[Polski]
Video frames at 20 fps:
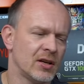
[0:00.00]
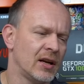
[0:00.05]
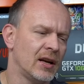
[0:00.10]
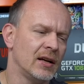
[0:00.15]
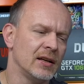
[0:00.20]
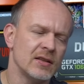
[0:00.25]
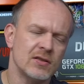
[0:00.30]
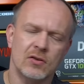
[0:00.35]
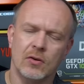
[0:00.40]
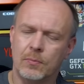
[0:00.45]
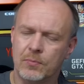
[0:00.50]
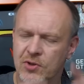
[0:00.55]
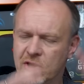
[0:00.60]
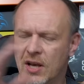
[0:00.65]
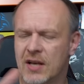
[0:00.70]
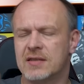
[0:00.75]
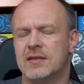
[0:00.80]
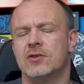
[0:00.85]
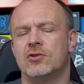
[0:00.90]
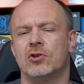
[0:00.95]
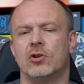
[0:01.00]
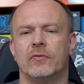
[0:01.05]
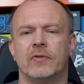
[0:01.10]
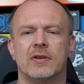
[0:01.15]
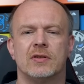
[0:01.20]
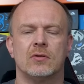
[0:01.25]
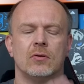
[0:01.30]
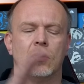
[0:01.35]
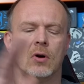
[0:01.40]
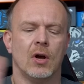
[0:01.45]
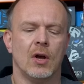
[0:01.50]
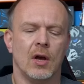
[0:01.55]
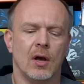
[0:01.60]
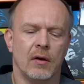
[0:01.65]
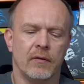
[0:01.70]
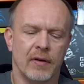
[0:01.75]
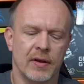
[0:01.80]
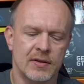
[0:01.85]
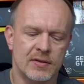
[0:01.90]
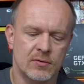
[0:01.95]
Generalnie jest to przyjazne środowisku,
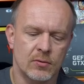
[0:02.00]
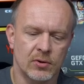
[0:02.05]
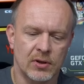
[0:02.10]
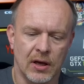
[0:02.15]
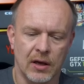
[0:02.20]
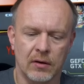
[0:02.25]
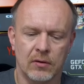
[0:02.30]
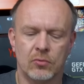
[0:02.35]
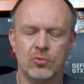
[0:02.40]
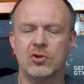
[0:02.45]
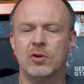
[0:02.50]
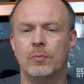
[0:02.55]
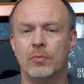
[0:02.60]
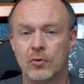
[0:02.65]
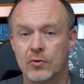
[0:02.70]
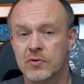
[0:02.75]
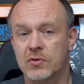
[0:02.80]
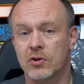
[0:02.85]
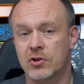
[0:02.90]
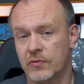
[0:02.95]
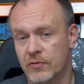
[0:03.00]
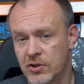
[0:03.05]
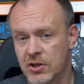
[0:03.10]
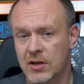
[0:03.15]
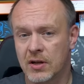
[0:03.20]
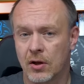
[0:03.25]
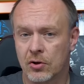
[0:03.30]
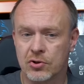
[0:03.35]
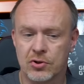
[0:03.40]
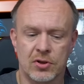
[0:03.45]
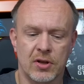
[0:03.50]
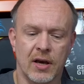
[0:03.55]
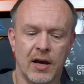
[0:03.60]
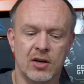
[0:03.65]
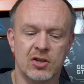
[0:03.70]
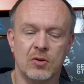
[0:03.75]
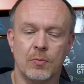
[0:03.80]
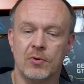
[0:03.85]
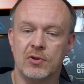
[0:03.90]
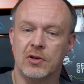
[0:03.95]
więc tutaj duży plus oczywiście dla
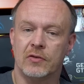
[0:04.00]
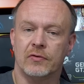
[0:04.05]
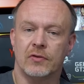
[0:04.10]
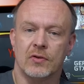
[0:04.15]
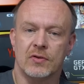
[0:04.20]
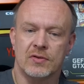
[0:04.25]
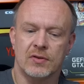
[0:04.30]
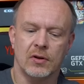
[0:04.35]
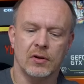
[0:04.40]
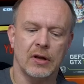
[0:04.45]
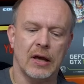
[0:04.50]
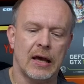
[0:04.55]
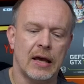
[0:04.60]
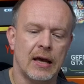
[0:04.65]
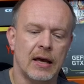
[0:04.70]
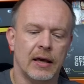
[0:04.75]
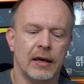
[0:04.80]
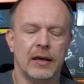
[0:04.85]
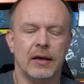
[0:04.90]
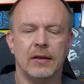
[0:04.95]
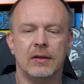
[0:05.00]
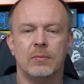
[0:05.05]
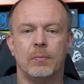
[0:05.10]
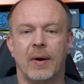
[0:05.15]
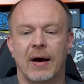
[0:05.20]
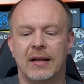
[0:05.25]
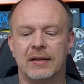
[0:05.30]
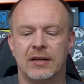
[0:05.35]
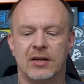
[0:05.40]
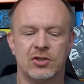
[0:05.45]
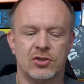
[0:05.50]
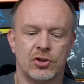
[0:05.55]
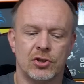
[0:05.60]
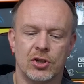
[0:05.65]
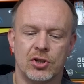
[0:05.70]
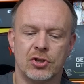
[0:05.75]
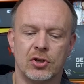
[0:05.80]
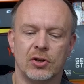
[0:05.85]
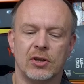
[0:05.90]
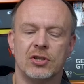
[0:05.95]
Logitecha, że poszedł w tą stronę i dba też
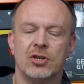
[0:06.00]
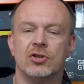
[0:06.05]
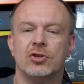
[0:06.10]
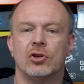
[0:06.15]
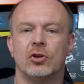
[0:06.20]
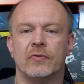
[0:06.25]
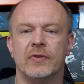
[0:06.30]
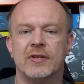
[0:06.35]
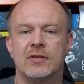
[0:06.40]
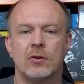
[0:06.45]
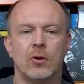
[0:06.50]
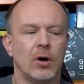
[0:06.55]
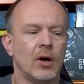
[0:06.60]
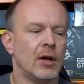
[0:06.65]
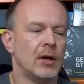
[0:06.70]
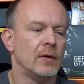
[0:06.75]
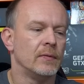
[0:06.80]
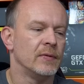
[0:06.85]
troszeczkę o nasze środowisko,